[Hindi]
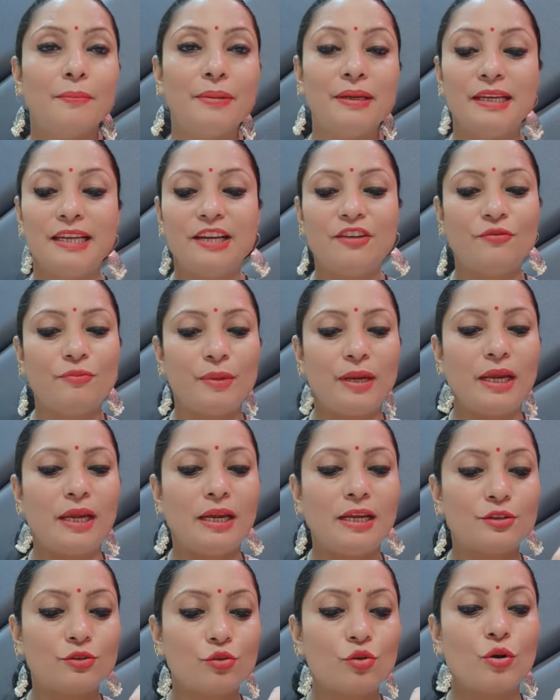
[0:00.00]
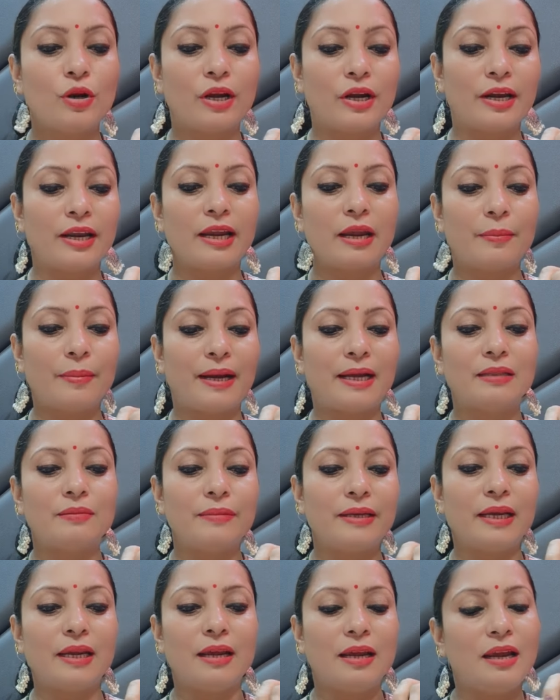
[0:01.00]
बिलीव मी इसको करने के बाद
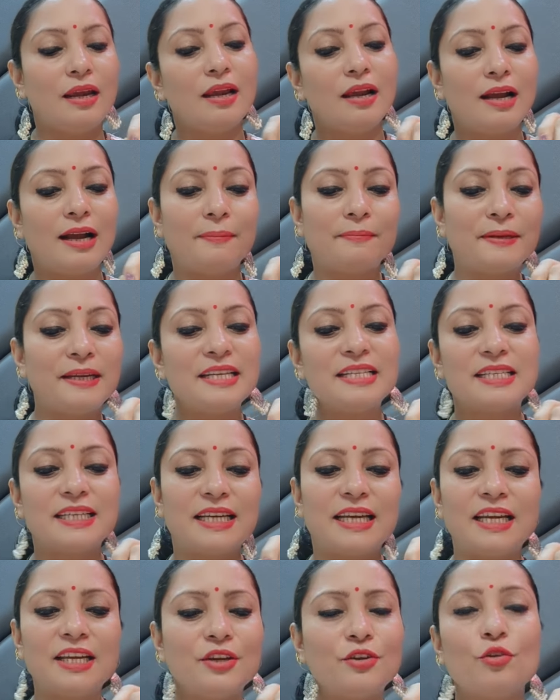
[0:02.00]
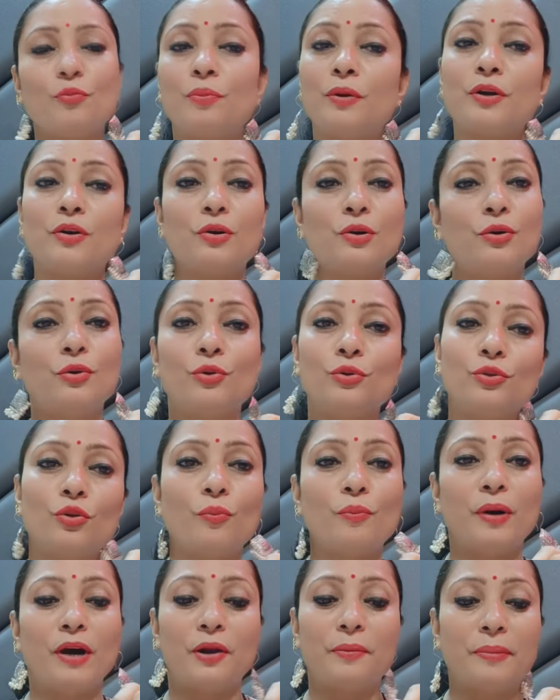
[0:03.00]
में आपकी स्किन के ऊपर ग्लो तो
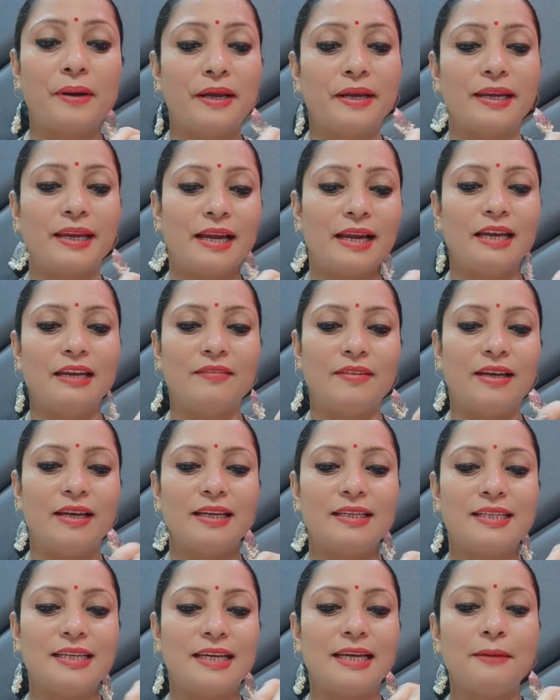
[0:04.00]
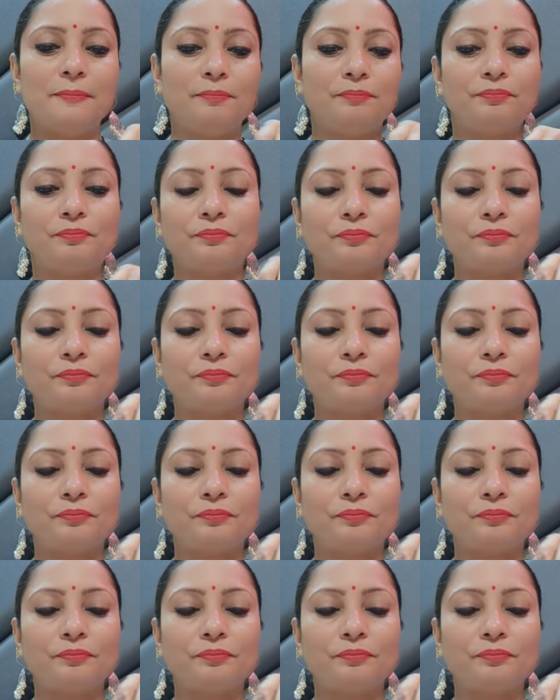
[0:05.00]
भर भर के आने वाला है ठीक है